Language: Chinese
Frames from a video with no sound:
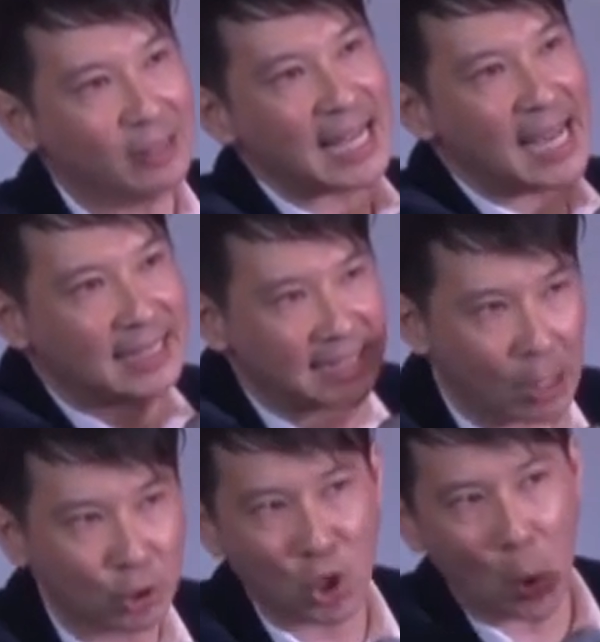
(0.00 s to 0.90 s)
照在
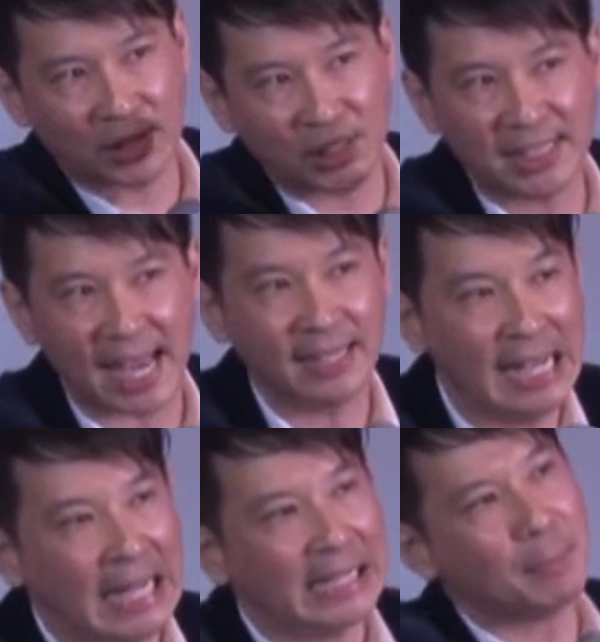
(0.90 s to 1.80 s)
小丘或者是
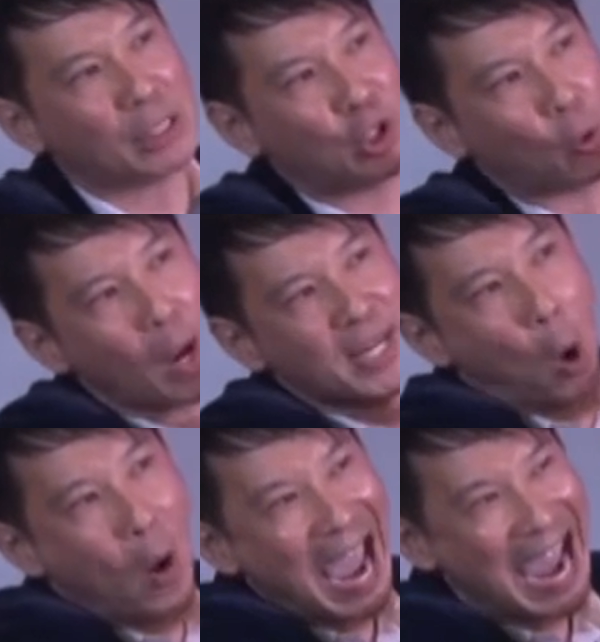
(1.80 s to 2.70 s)
山，那么就
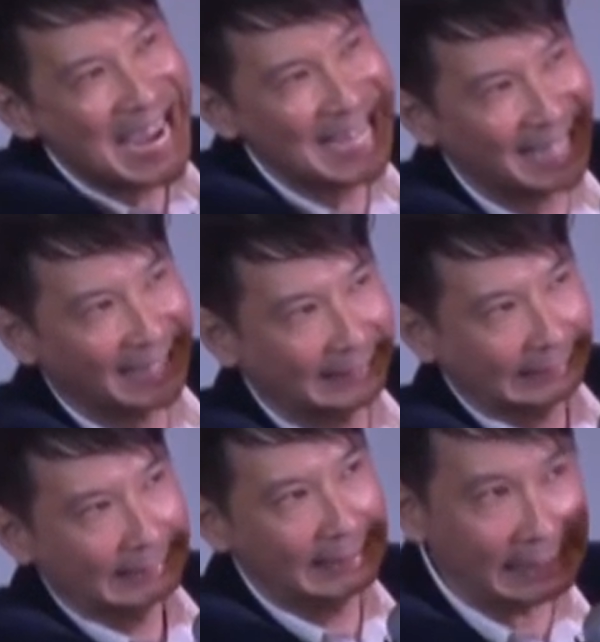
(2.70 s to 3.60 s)
会有黑
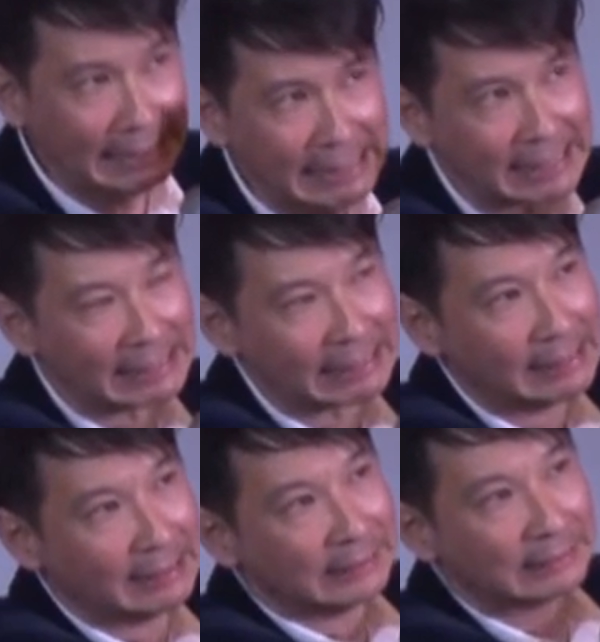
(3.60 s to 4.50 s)
影迎
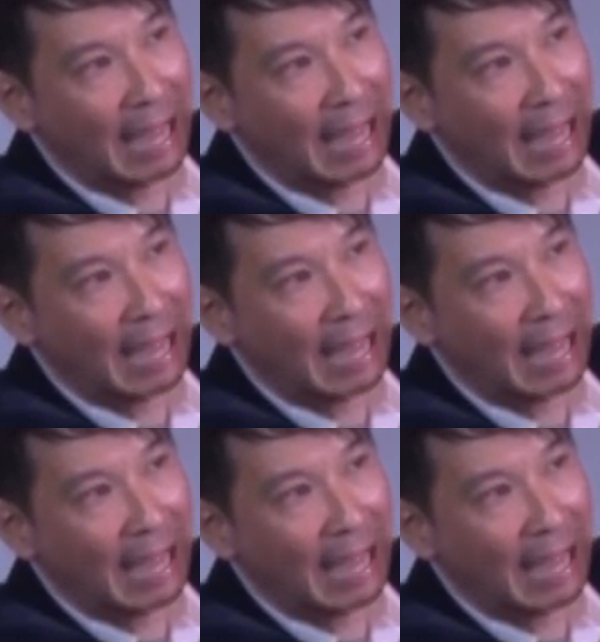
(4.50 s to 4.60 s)
着